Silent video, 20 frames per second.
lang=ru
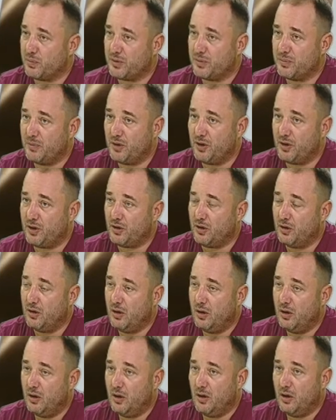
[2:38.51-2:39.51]
Посмотрите,
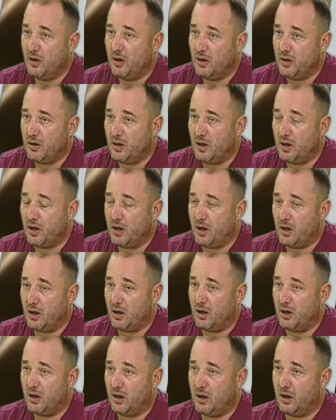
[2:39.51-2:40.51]
я
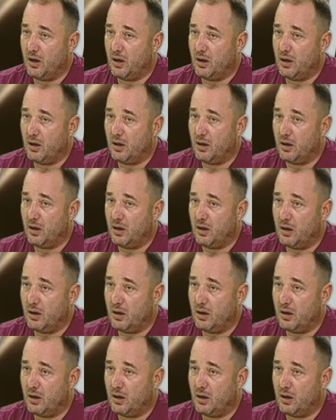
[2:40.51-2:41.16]
а,